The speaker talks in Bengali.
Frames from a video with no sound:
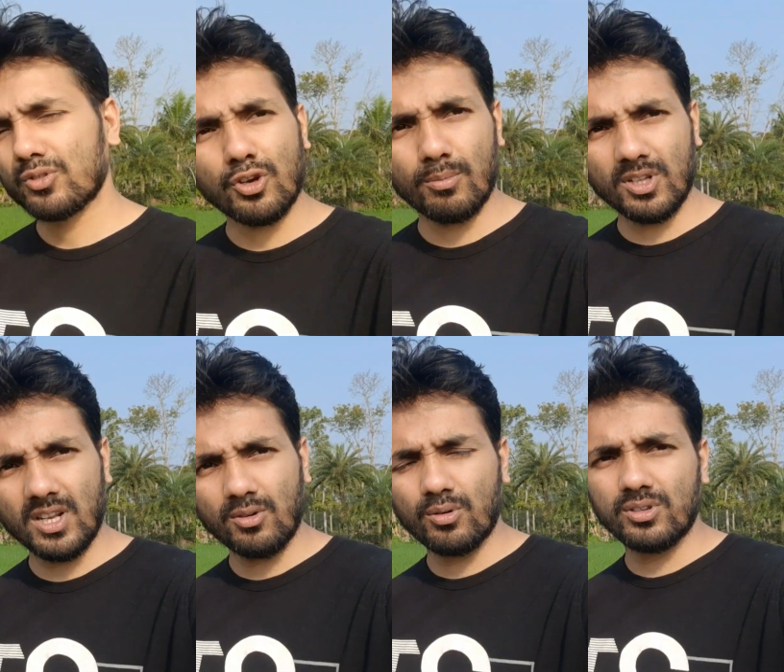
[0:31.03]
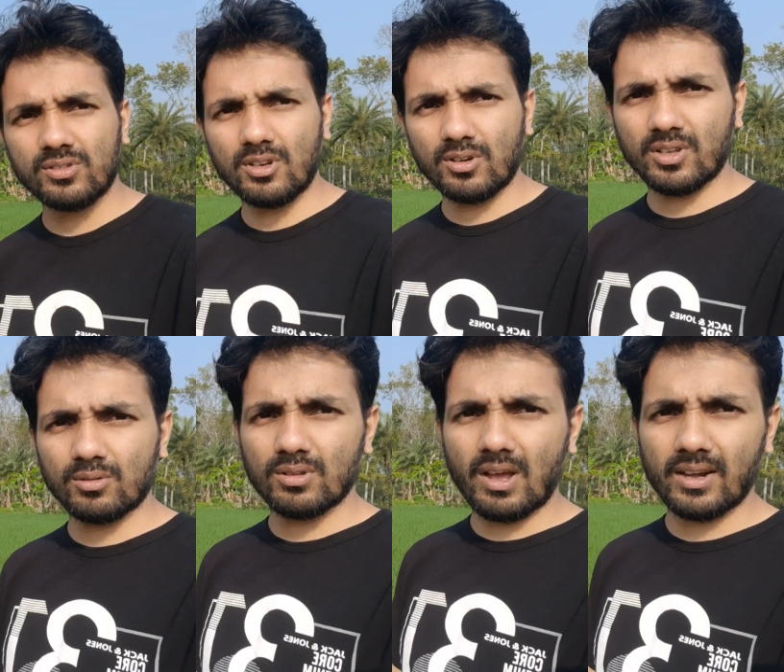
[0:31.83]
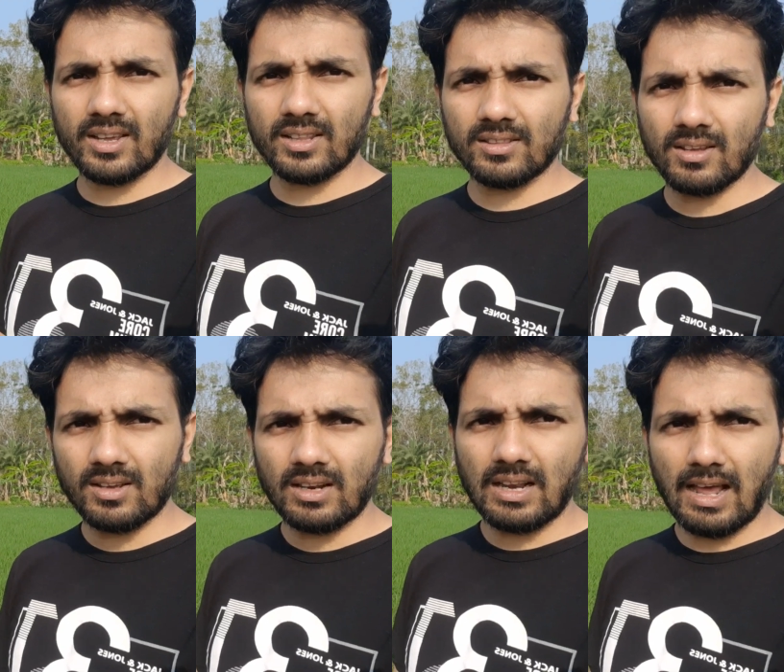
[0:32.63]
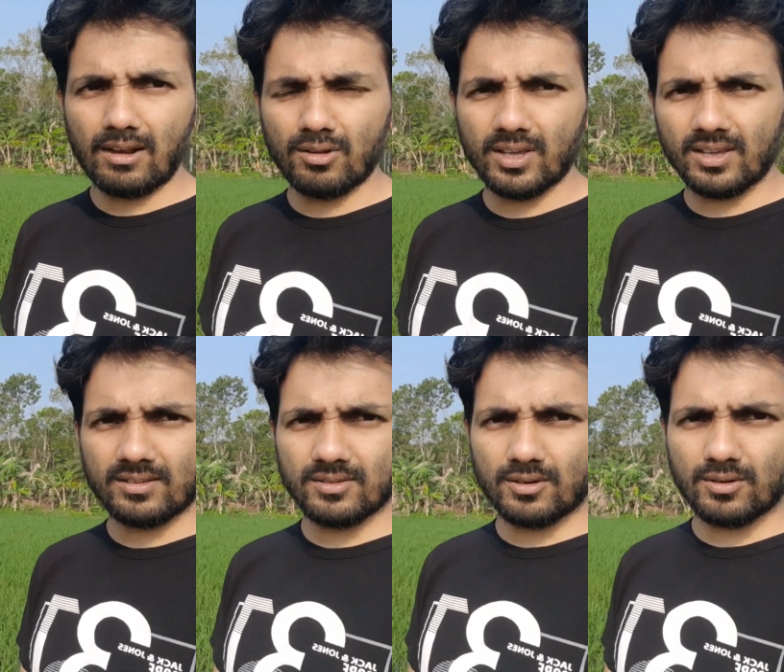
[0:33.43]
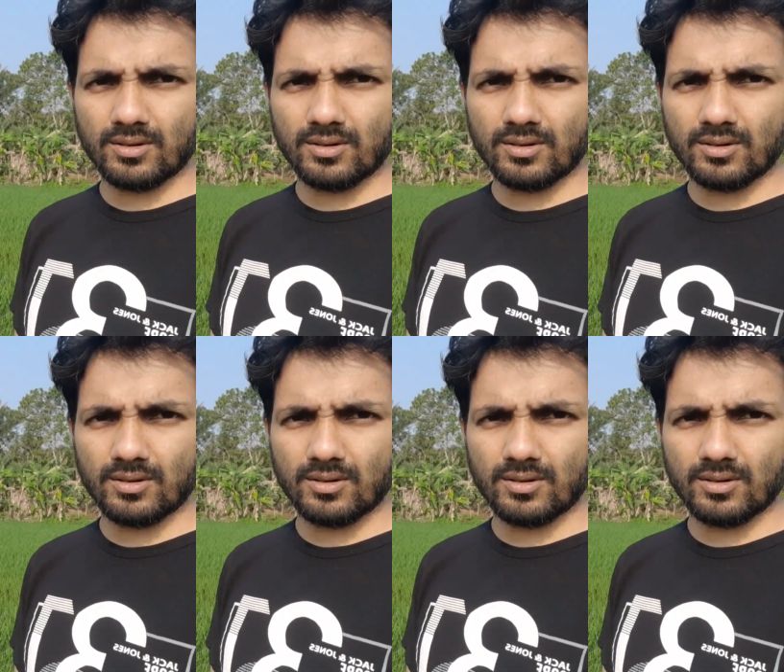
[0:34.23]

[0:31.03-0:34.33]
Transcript: সমাধান হয়েছিল কিন্তু ধান খেত লাল হয়ে গিয়েছিল